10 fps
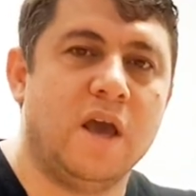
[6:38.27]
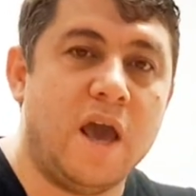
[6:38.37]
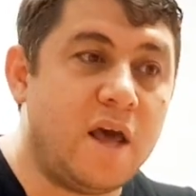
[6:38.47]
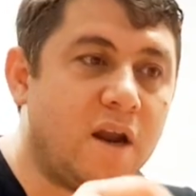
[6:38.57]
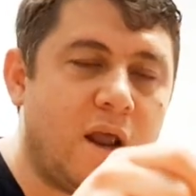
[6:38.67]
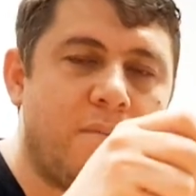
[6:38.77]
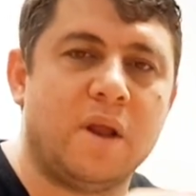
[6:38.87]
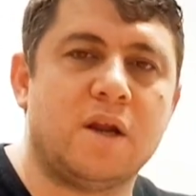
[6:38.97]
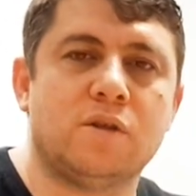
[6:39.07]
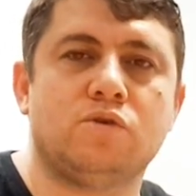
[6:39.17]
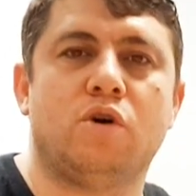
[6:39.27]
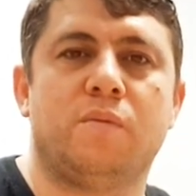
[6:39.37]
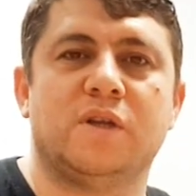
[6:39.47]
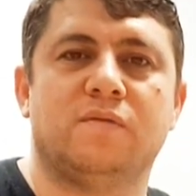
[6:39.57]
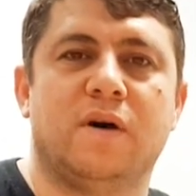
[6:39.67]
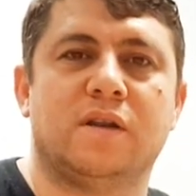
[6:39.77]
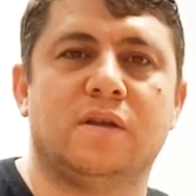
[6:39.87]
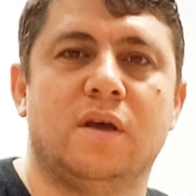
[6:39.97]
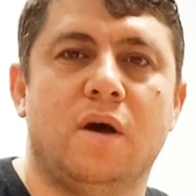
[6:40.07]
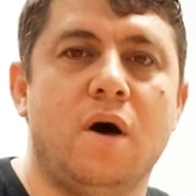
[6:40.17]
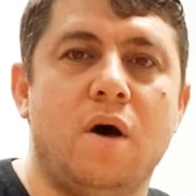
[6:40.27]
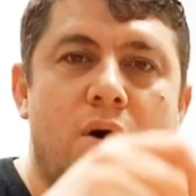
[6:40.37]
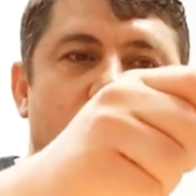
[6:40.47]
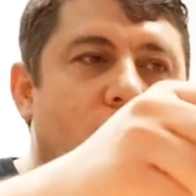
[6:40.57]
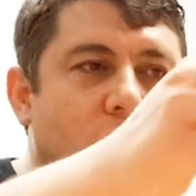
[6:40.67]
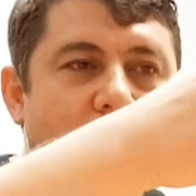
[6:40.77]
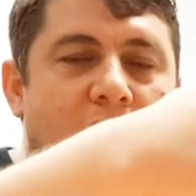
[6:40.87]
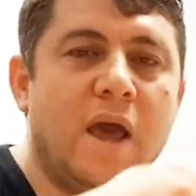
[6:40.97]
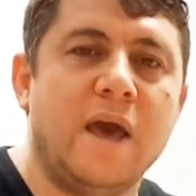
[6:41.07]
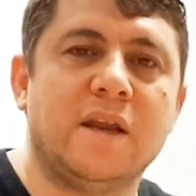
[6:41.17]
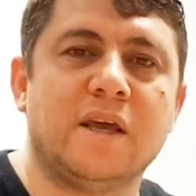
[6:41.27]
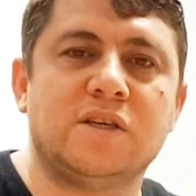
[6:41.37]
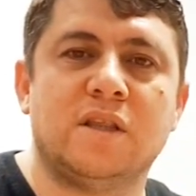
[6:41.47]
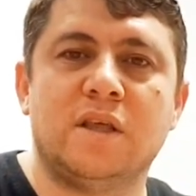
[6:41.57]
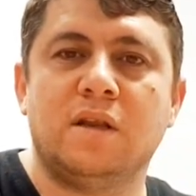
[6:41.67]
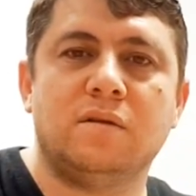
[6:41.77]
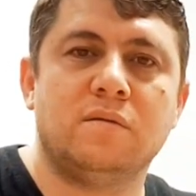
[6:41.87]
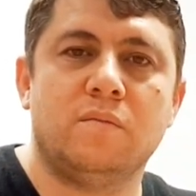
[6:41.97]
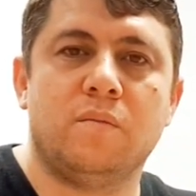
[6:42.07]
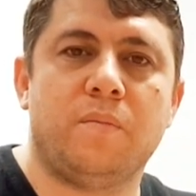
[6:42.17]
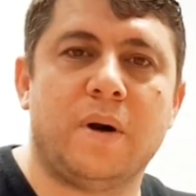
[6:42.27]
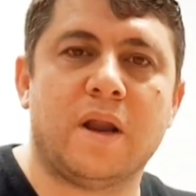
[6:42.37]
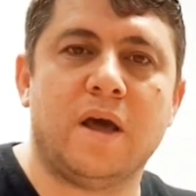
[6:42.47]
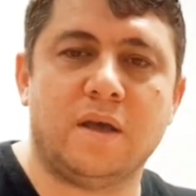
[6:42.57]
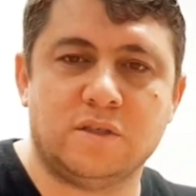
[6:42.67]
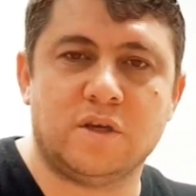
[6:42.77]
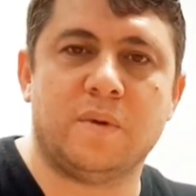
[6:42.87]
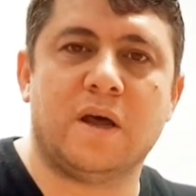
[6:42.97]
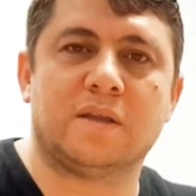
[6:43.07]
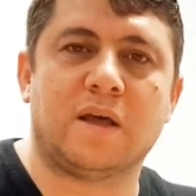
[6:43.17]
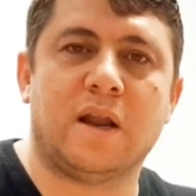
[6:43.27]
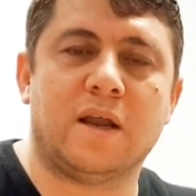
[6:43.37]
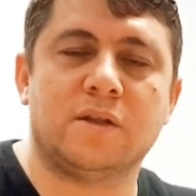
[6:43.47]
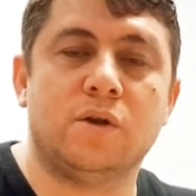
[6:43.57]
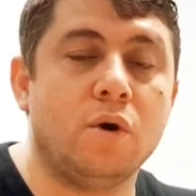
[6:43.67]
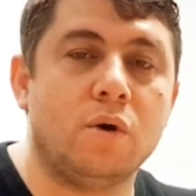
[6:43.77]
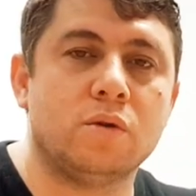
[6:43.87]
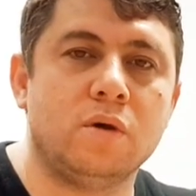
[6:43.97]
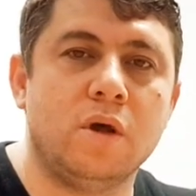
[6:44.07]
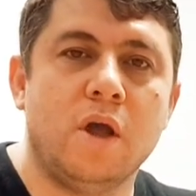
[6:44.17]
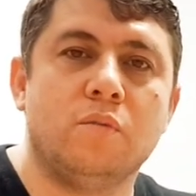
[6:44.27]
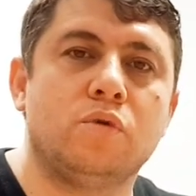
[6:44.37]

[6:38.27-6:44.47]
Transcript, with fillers: Her lambalarda çorbacı vardı. Öyle her geçenden para cebine atarlardı. Ne oldu?